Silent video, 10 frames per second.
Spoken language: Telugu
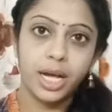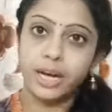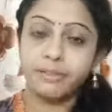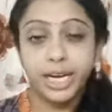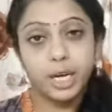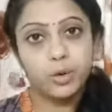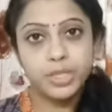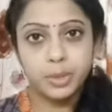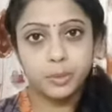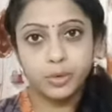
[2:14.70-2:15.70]
ఆ ఫైల్
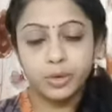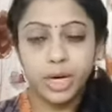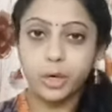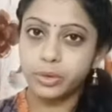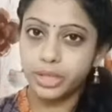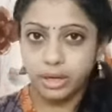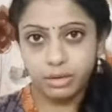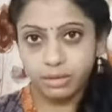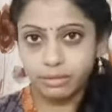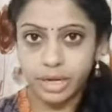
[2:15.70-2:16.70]
కోసము అడుగుతారు
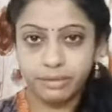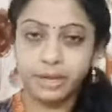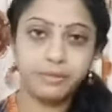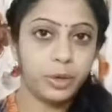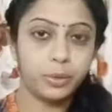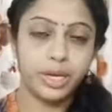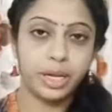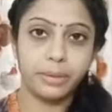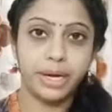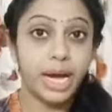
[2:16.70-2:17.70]
మా వైఫ్ని
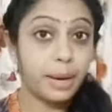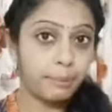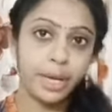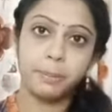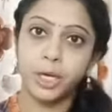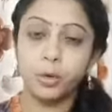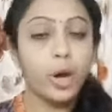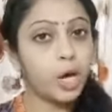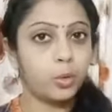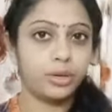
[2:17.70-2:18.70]
అడుగుతాడనమాట ఆ అబ్బాయి పేరు
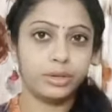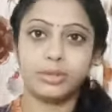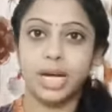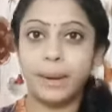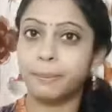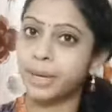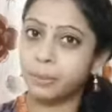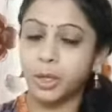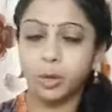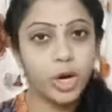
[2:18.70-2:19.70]
అరుణ్ ఆ అమ్మాయి
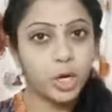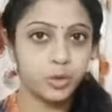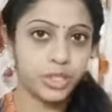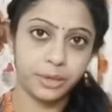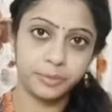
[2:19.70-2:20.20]
పేరు అనుష